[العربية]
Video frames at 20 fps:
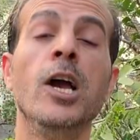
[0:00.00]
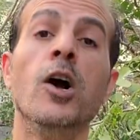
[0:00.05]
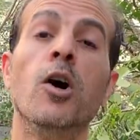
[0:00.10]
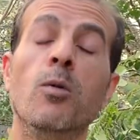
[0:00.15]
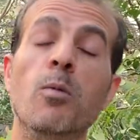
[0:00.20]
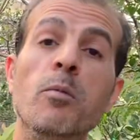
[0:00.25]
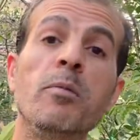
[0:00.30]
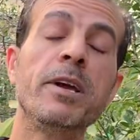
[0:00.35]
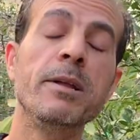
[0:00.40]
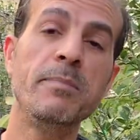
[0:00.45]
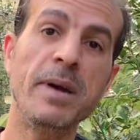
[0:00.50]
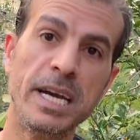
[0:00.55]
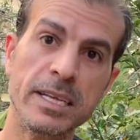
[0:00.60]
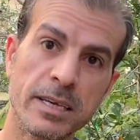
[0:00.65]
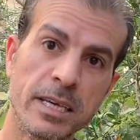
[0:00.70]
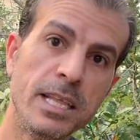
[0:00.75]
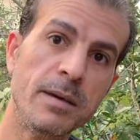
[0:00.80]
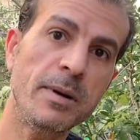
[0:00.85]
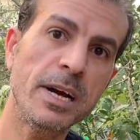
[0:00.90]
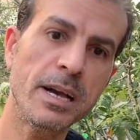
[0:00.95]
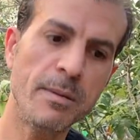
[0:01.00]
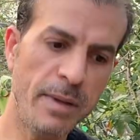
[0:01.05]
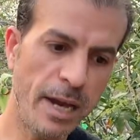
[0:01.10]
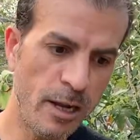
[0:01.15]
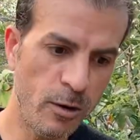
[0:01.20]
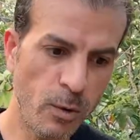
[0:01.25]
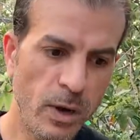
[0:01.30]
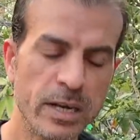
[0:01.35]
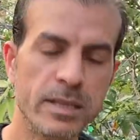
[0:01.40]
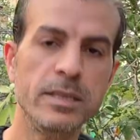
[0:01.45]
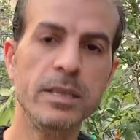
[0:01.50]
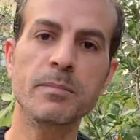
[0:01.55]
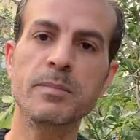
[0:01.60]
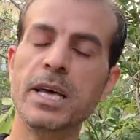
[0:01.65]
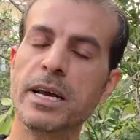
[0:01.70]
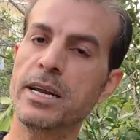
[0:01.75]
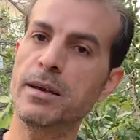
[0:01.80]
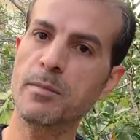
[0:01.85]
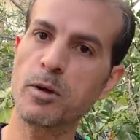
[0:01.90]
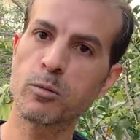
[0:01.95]
وممكن بعد كده بقى مع الوقت
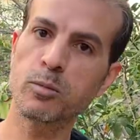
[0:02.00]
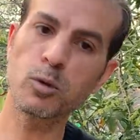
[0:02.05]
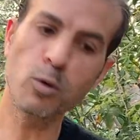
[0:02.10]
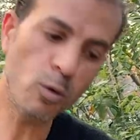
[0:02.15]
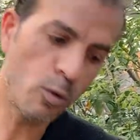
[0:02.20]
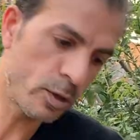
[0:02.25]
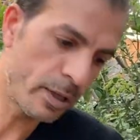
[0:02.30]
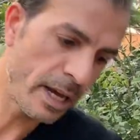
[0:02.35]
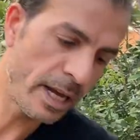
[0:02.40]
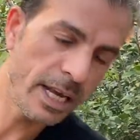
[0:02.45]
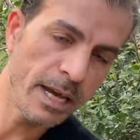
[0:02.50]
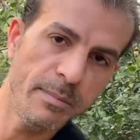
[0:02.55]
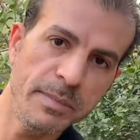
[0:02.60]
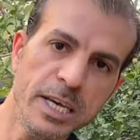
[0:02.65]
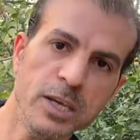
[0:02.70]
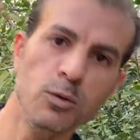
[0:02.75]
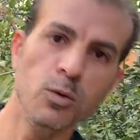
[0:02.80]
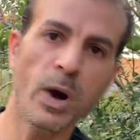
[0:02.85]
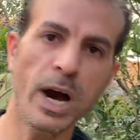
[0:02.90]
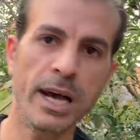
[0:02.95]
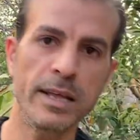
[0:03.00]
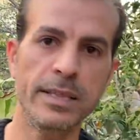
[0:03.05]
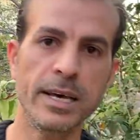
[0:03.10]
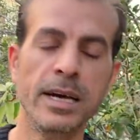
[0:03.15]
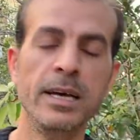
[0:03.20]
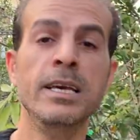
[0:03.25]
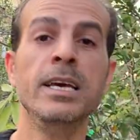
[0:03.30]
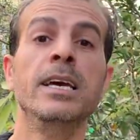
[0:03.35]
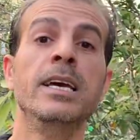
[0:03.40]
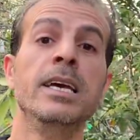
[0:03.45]
نبدا نعمل بطرق ثانيه بايد واحده